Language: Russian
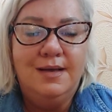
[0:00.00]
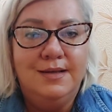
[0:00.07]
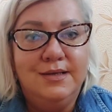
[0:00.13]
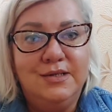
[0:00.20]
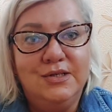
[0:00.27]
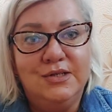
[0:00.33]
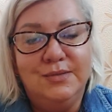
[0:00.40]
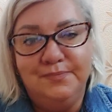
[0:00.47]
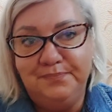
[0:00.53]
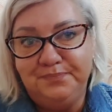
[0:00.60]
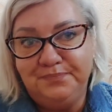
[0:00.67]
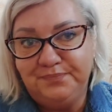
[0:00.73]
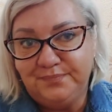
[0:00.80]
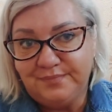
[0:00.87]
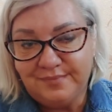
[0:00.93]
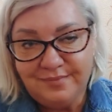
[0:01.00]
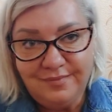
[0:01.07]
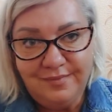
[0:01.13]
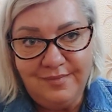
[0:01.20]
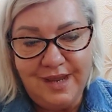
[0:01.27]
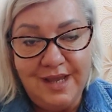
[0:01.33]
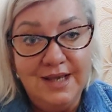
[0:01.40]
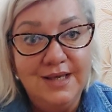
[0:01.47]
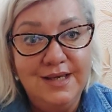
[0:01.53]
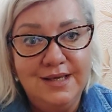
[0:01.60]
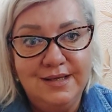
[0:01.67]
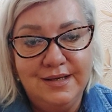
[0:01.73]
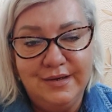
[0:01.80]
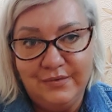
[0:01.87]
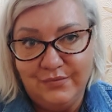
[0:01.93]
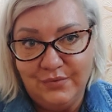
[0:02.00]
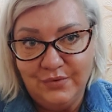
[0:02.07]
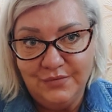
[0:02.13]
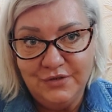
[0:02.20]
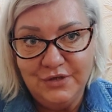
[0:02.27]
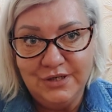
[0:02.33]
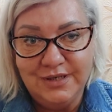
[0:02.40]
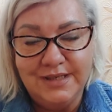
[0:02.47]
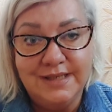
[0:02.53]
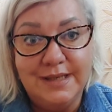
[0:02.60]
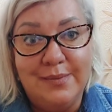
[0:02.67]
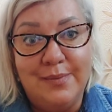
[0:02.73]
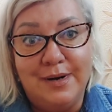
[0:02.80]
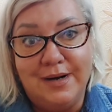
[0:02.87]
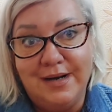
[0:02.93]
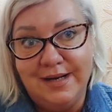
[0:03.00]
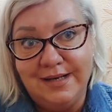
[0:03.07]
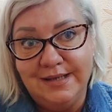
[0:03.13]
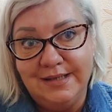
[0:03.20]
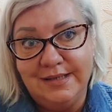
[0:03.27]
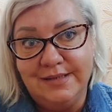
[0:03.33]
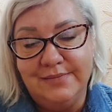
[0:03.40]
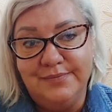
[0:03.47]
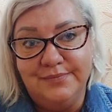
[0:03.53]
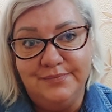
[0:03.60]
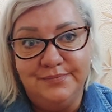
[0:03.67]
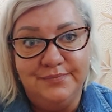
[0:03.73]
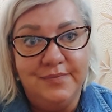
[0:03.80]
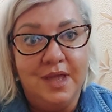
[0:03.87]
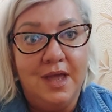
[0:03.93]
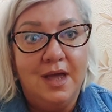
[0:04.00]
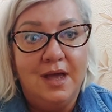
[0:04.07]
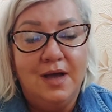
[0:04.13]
Значит, Нинка и Вовчик собрались э,